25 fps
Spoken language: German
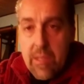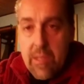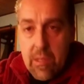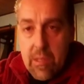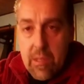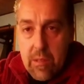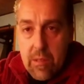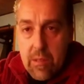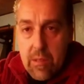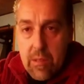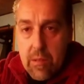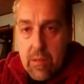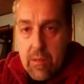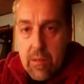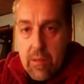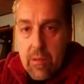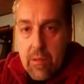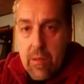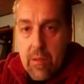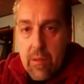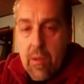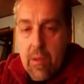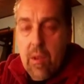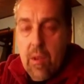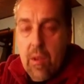sind,
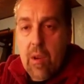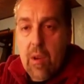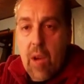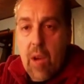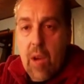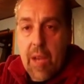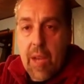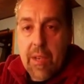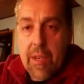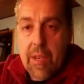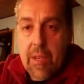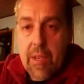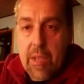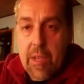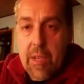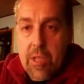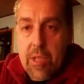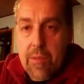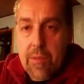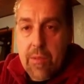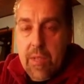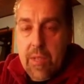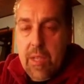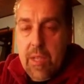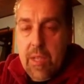andere
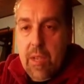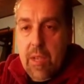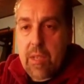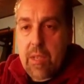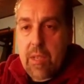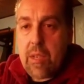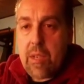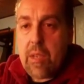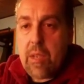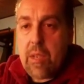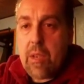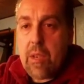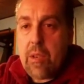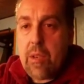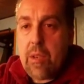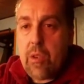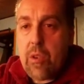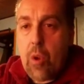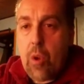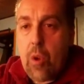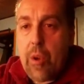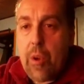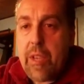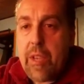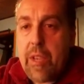Geschwister, die
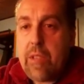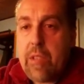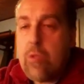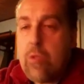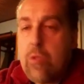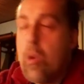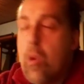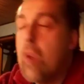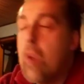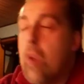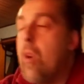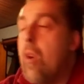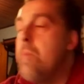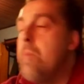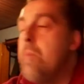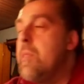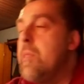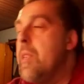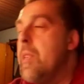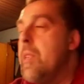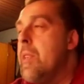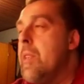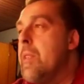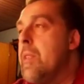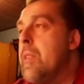neu hinzugekommen
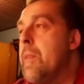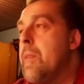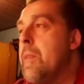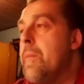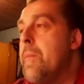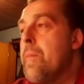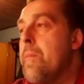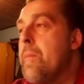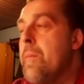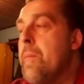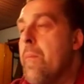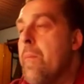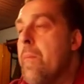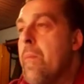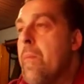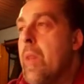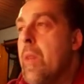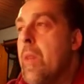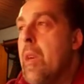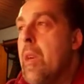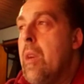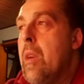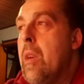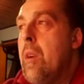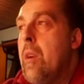sind.
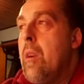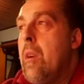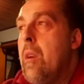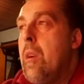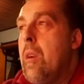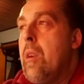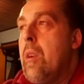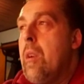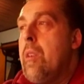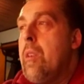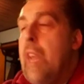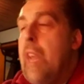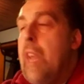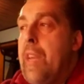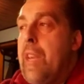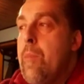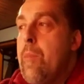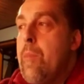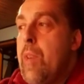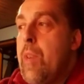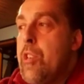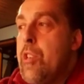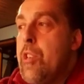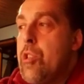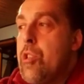Nette
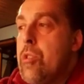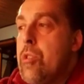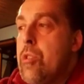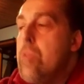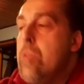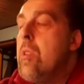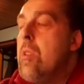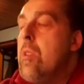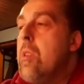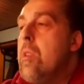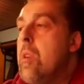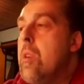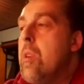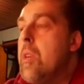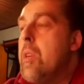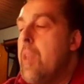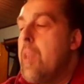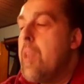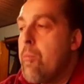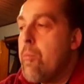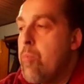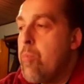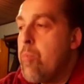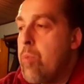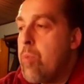Menschen, ich
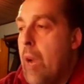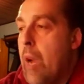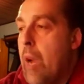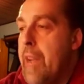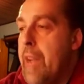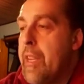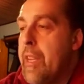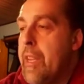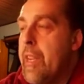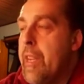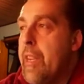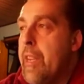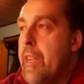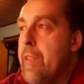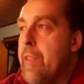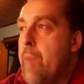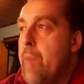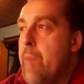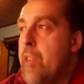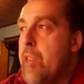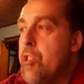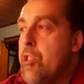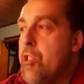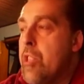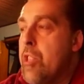habe einige nette
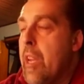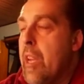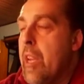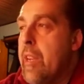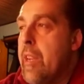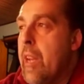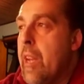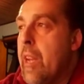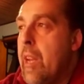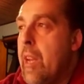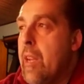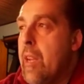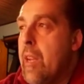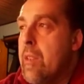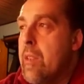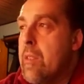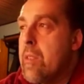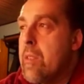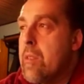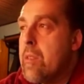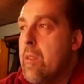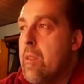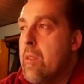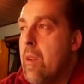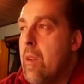Menschen
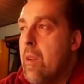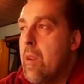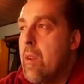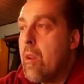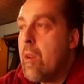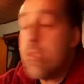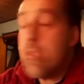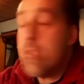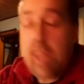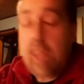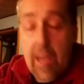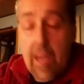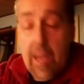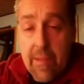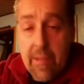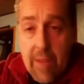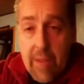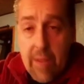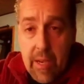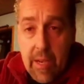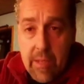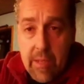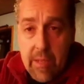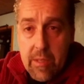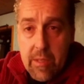kennengelernt aus aller
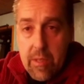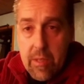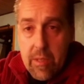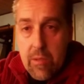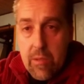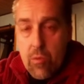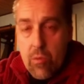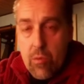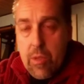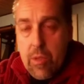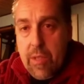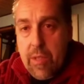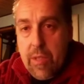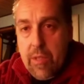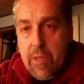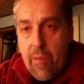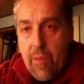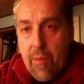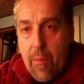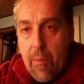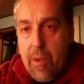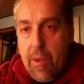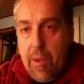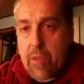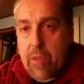Welt. Das Gute ist,
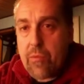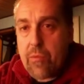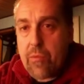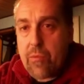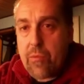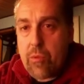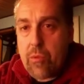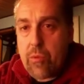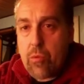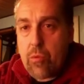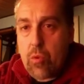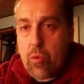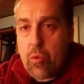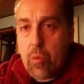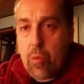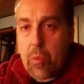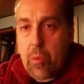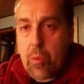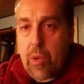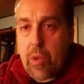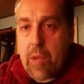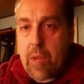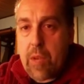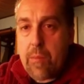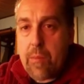wenn man auf YouTube
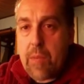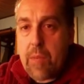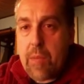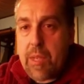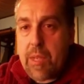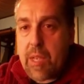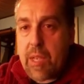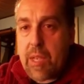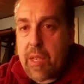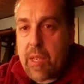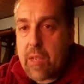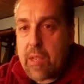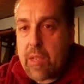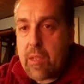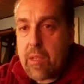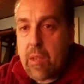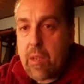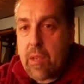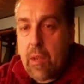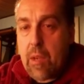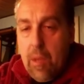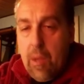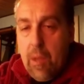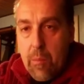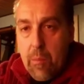oder im Internet
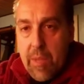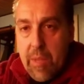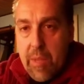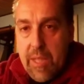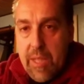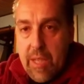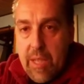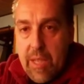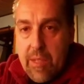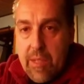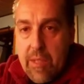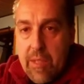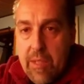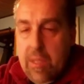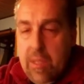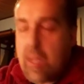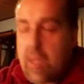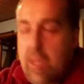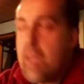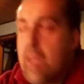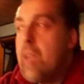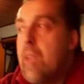präsent ist,